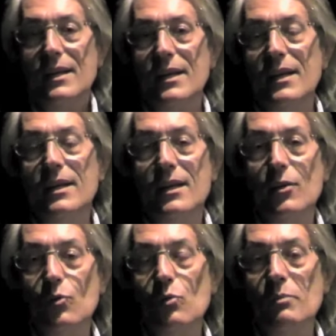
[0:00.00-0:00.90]
il
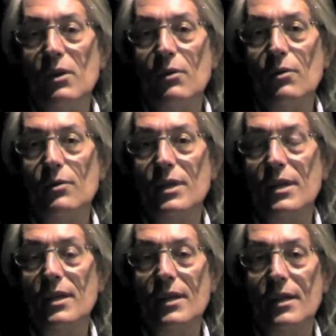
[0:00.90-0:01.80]
numero
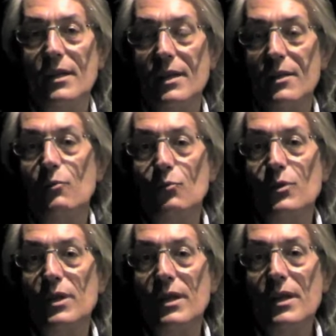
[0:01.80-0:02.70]
di
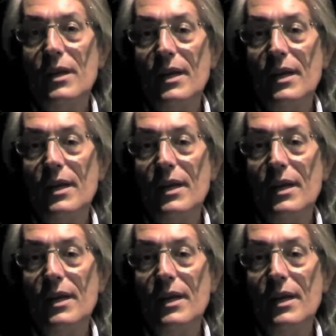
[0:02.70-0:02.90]
detenuti